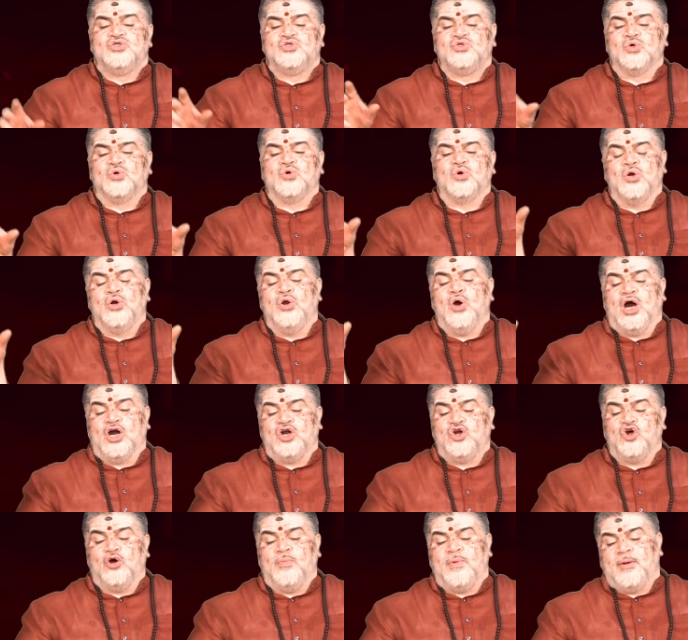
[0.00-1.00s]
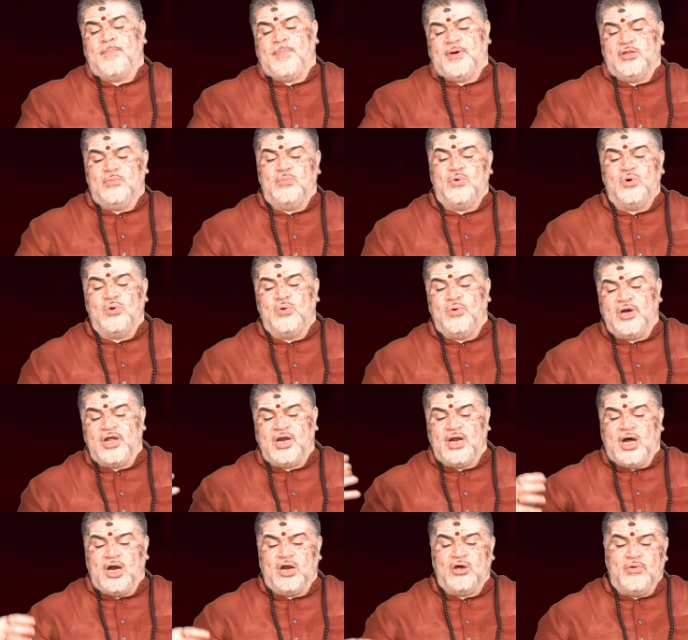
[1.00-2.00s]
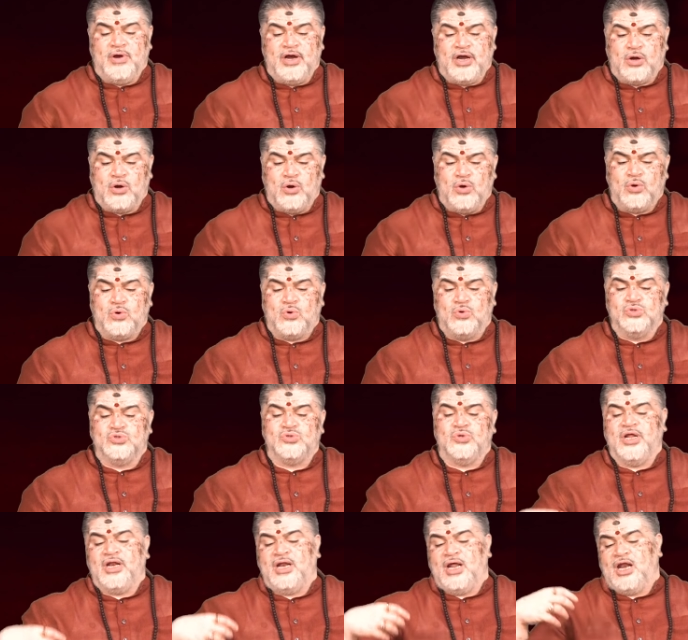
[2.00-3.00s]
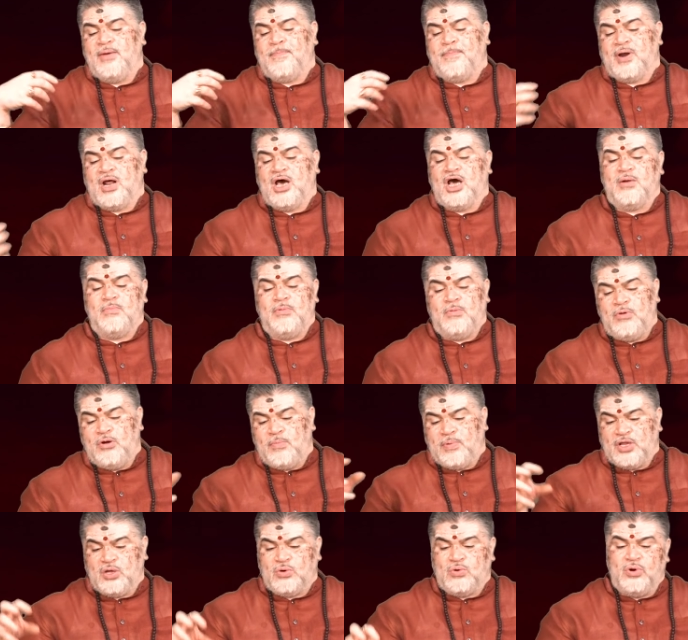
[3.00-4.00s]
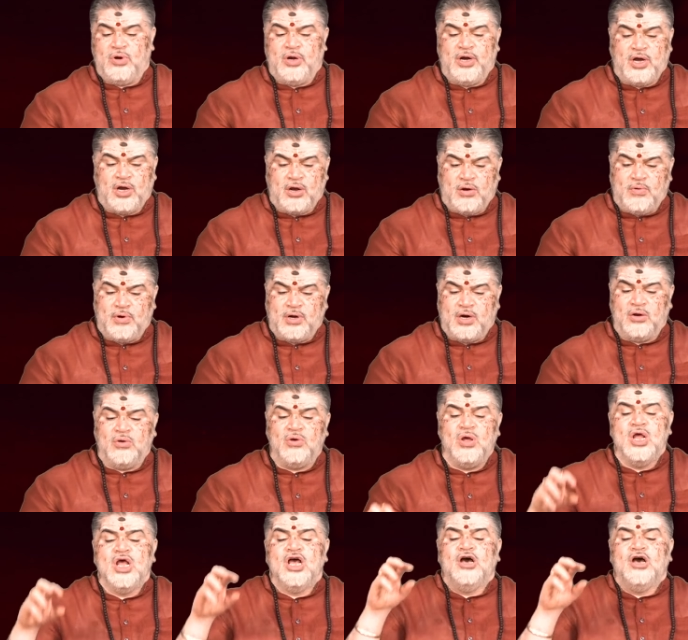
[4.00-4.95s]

శుక్రుడు అక్టోబర్ పదమూడు నుండి నాలుగో ఇంట్లో కుజుడి నెల ప్రారంభంలో పదకొండో ఇంట్లో ఉంటాడు